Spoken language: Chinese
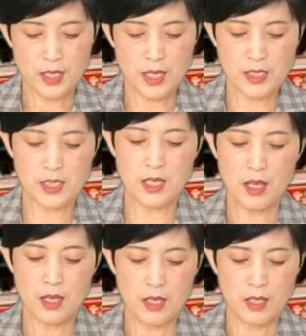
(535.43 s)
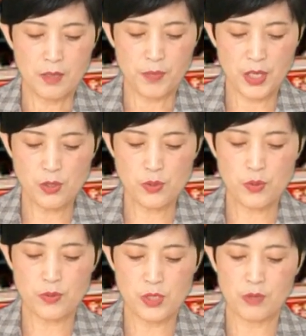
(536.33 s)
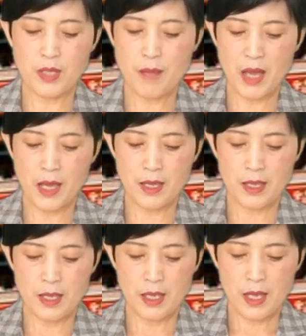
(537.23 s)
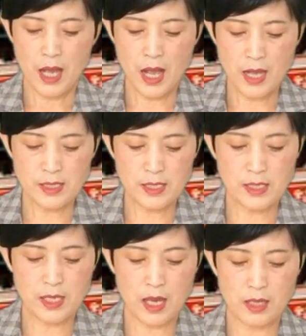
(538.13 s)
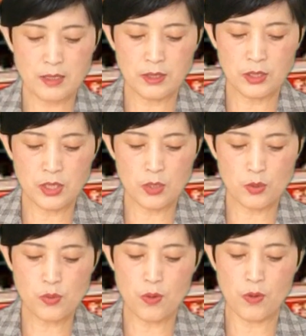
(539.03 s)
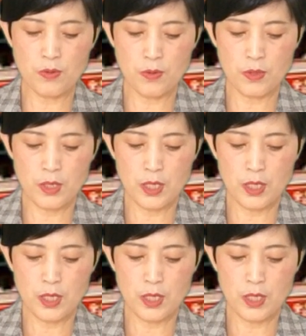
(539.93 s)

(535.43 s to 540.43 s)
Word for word: 以及丙种球蛋白、阿基强、地松龙，